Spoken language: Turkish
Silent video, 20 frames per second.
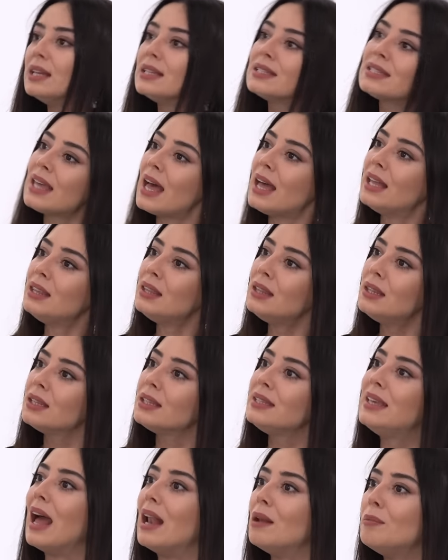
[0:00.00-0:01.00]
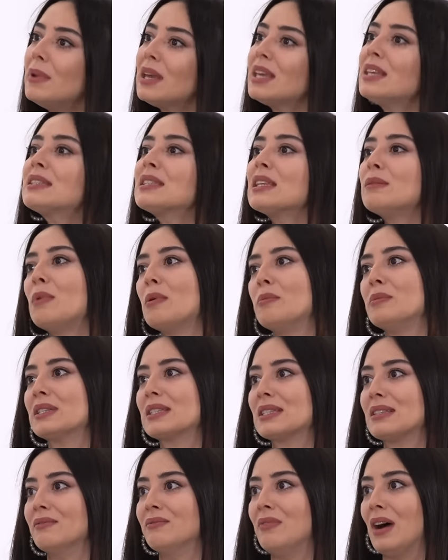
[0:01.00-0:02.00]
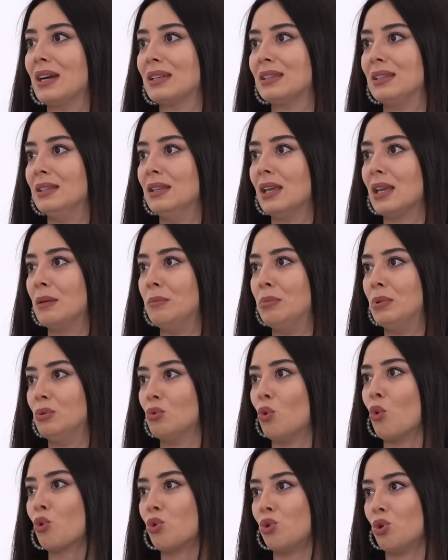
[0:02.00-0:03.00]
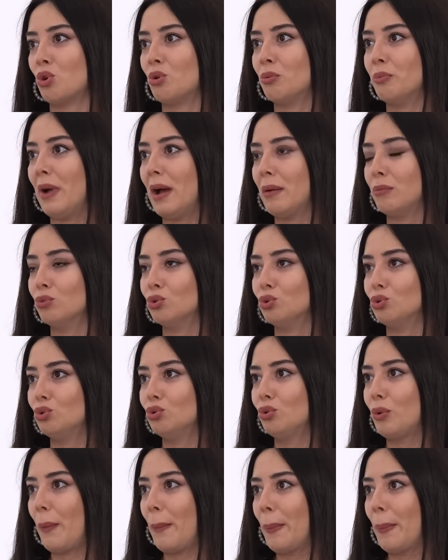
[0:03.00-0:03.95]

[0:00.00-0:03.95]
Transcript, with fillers: Sen gelmek istememişsin vaktinde gibi okuyorum ben bunu.